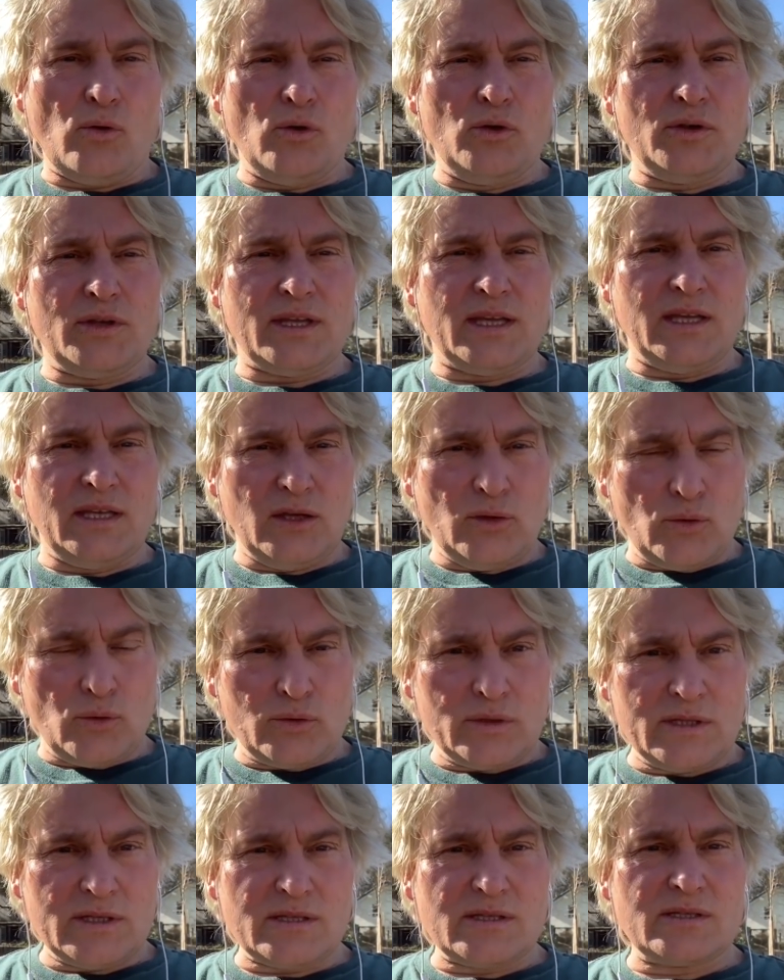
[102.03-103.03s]
und in
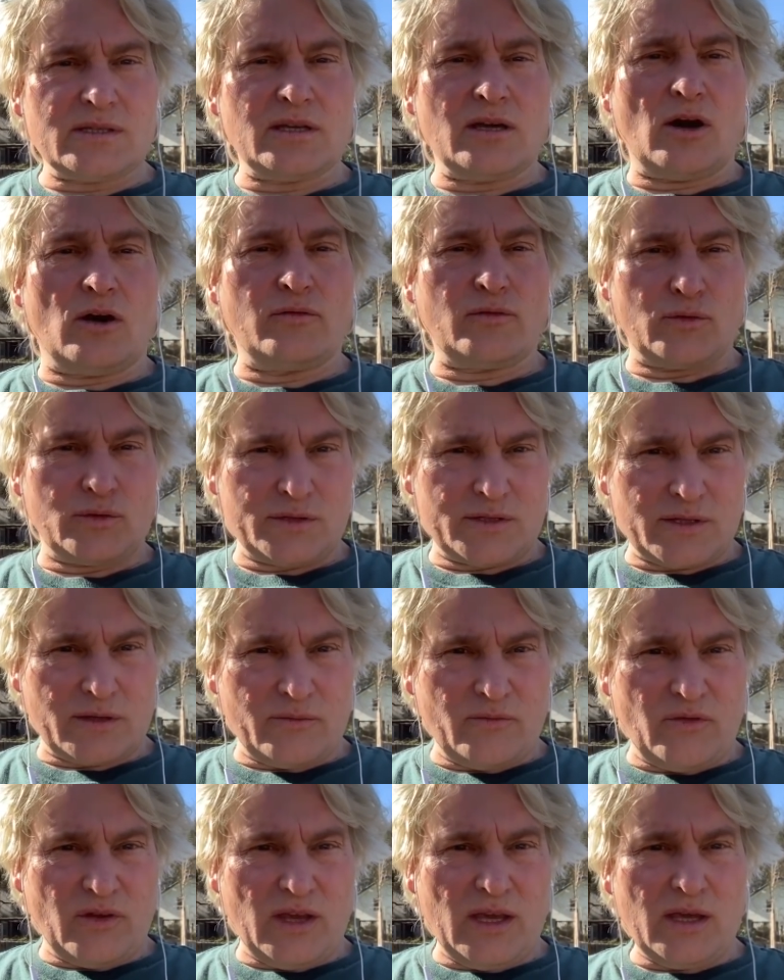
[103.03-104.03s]
uns, auf
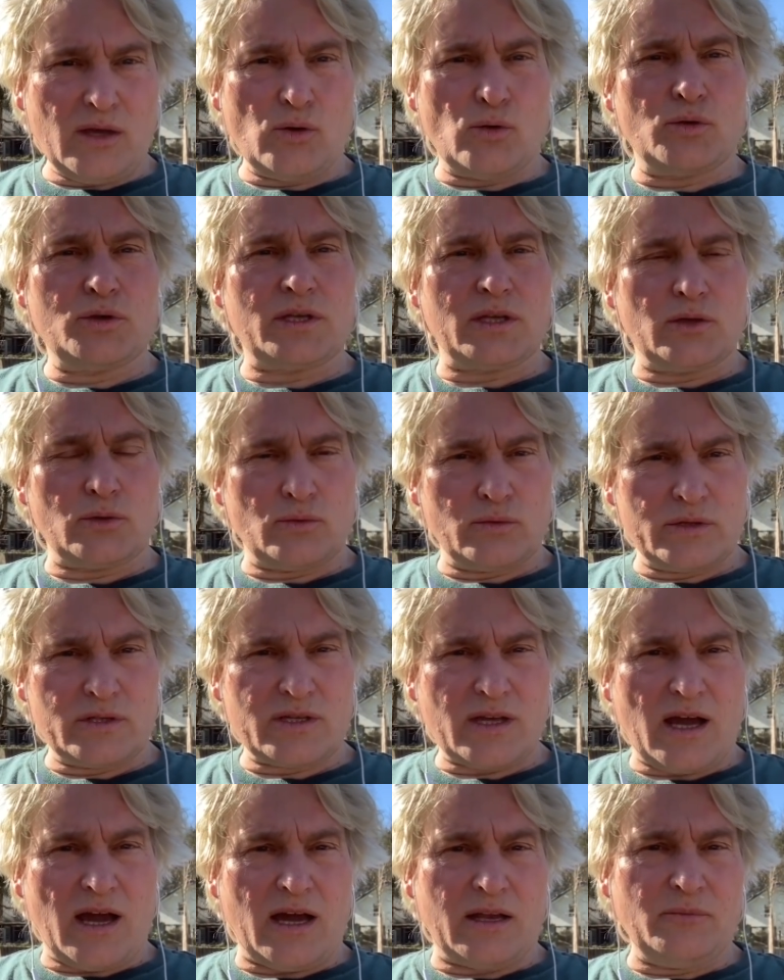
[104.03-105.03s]
unserem Weg und in
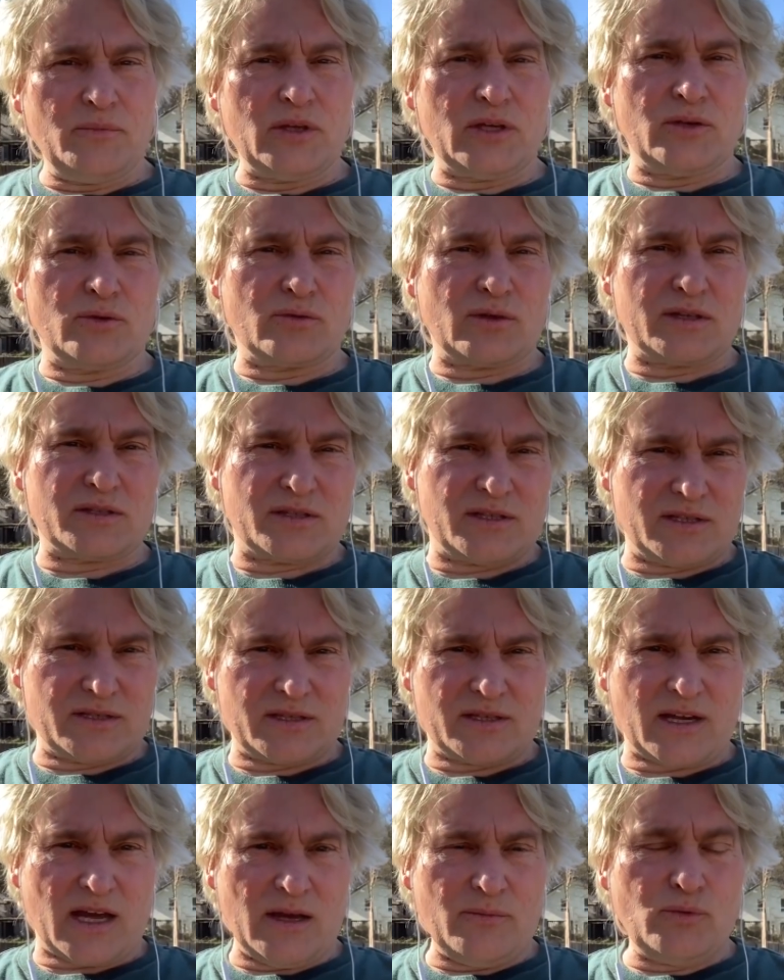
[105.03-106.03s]
unserer Anbindung, also
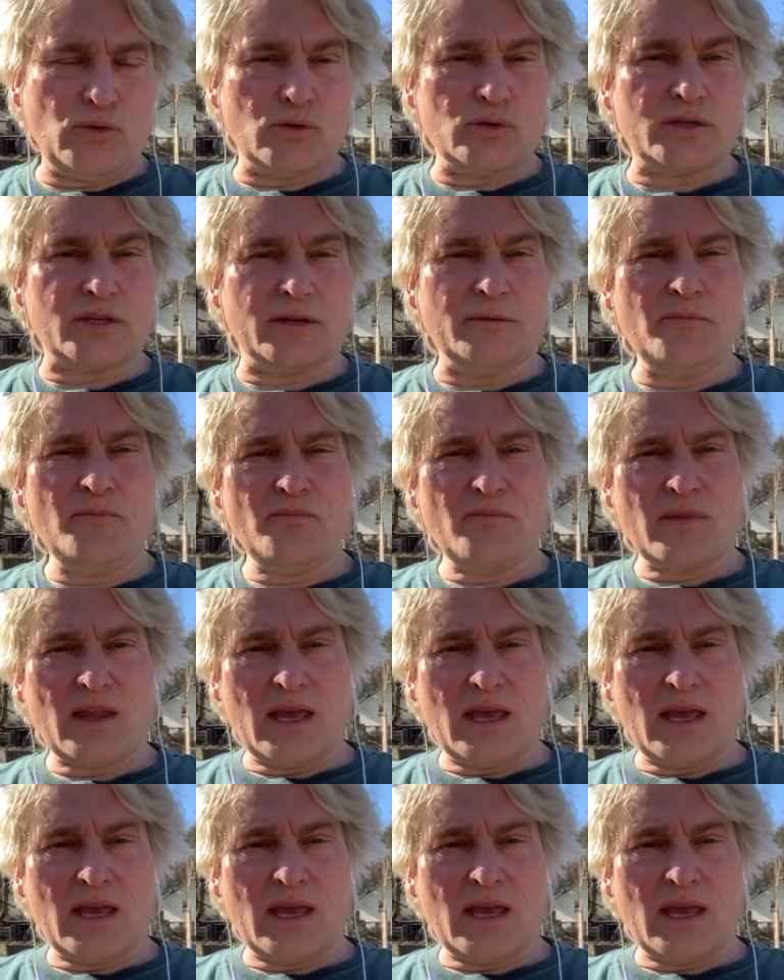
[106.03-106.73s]
diese drei Punkte,